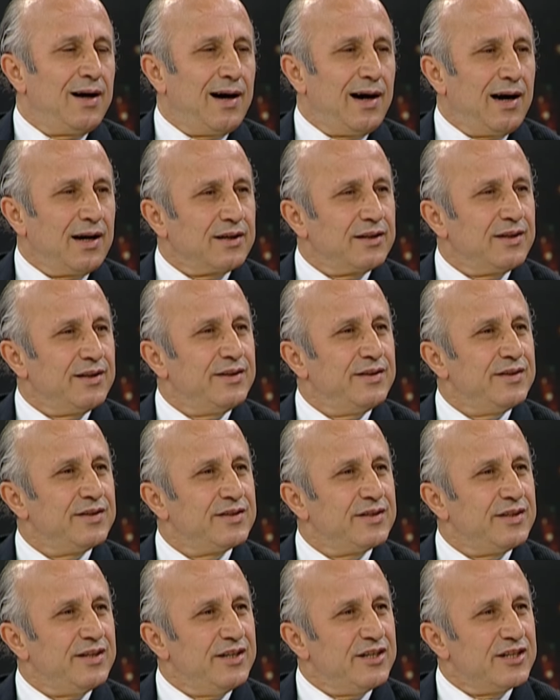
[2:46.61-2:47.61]

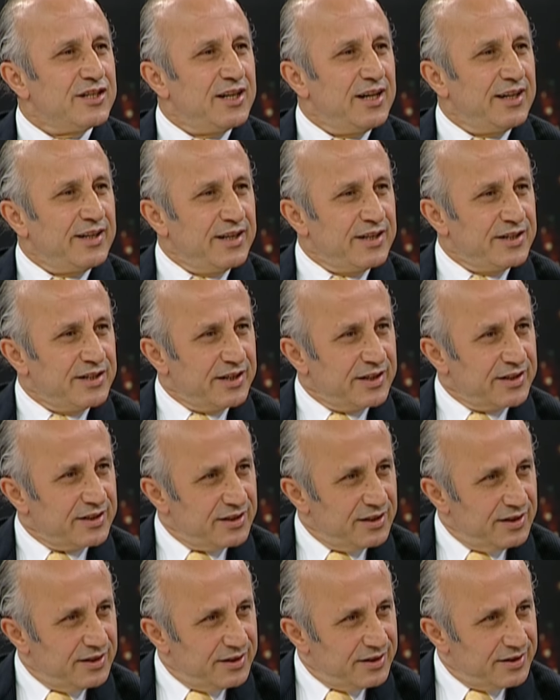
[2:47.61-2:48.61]
aklınızı
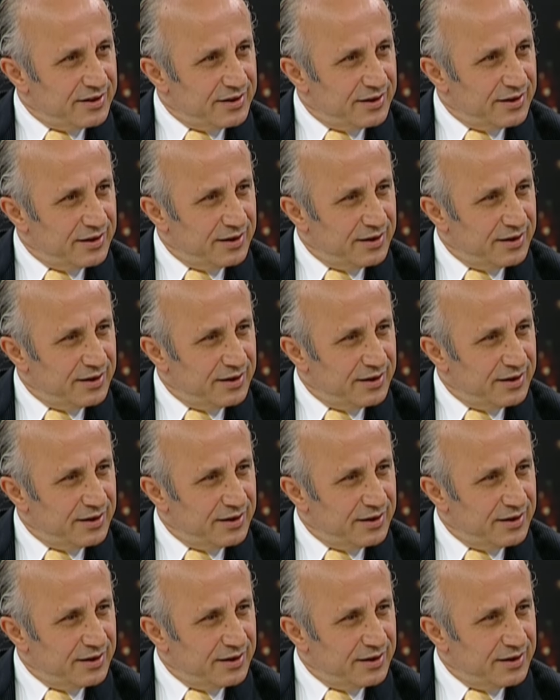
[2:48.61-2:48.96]
işleteceksiniz.